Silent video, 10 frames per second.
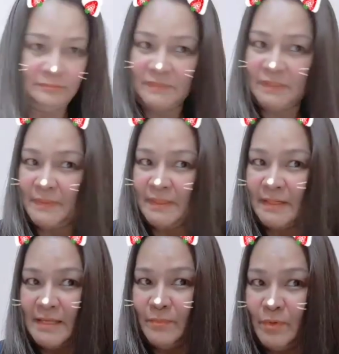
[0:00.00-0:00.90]
มันจะเป็นยังไง
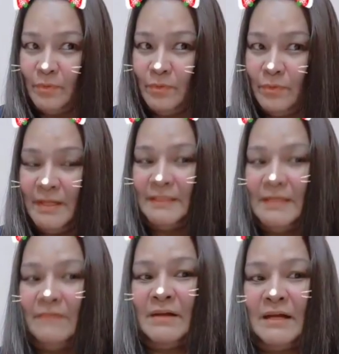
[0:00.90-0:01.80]
ยังโบลูเดอร์
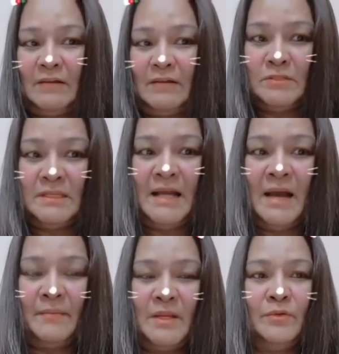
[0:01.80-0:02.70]
แต่ว่ากับก้องสีงา
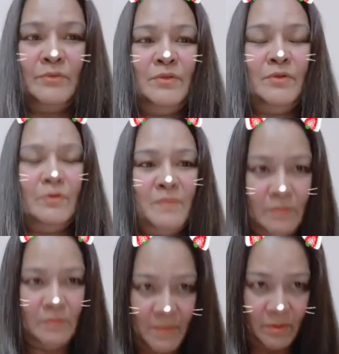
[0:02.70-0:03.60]
มเด้โดนยูดอกมันอ
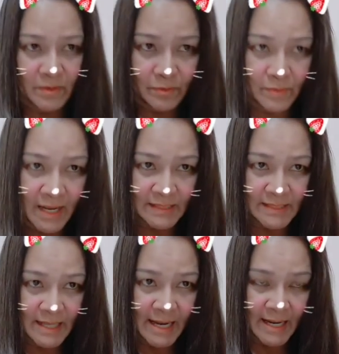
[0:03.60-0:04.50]
ยู่ที่ไม่หน่อยดูแลรัก
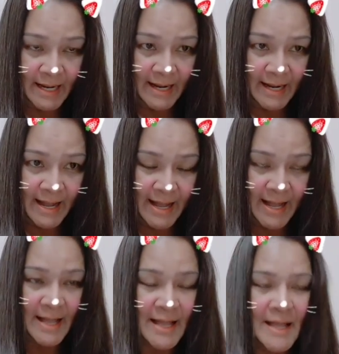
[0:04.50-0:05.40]
ษานะคะ
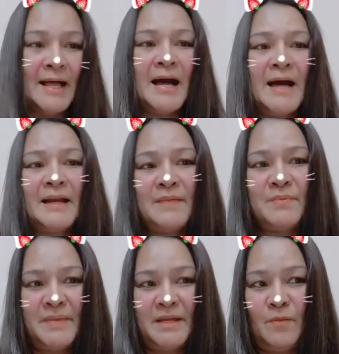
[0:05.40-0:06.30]
อะไรให
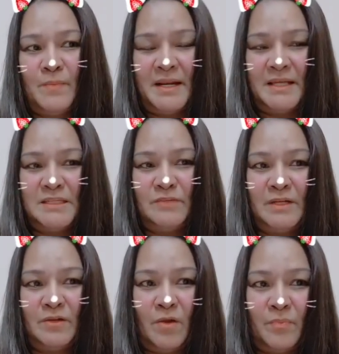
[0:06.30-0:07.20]
ม่ๆเข้ามาในชีวิ
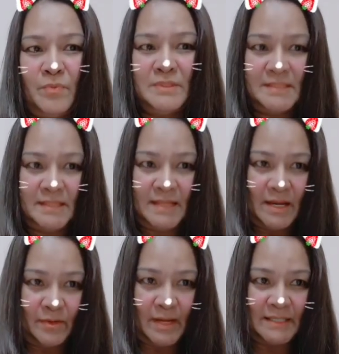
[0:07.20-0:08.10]
ตขอบคุณจริงๆ ค่ะ
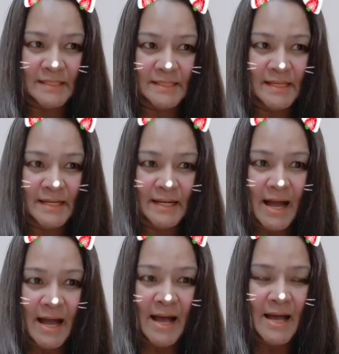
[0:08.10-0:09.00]
ด้วยรักจากใจนะ
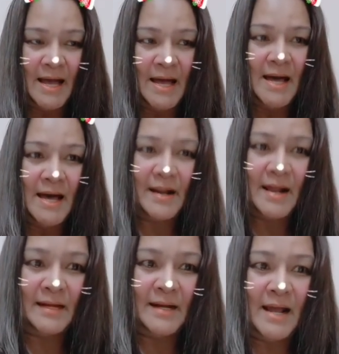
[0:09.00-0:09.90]
คะ
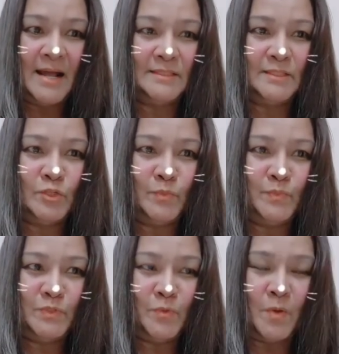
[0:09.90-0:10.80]
รักนะจุบ
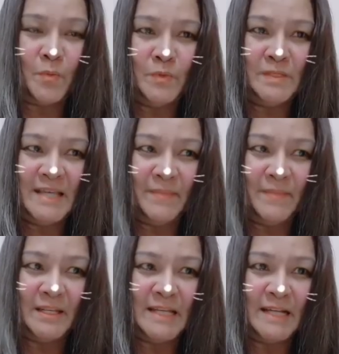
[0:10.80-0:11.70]
จุบขอบคุณช่างแม
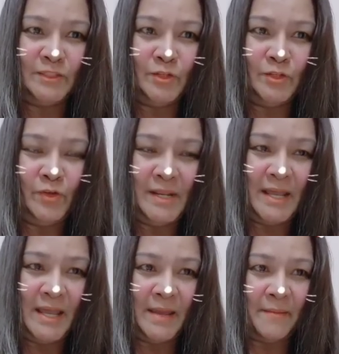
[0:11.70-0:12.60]
นช่างต้นต้น
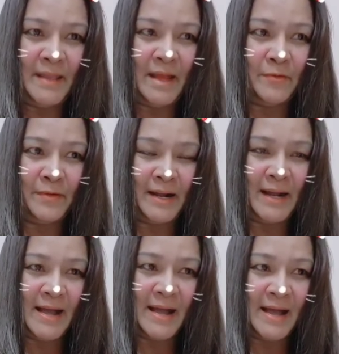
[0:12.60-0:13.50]
แฮพะเยานะ
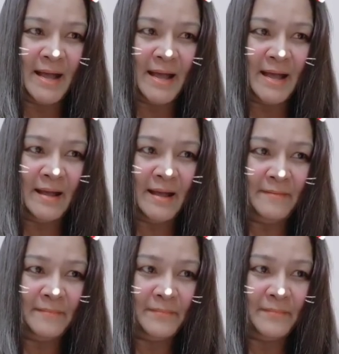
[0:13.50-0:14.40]
คะ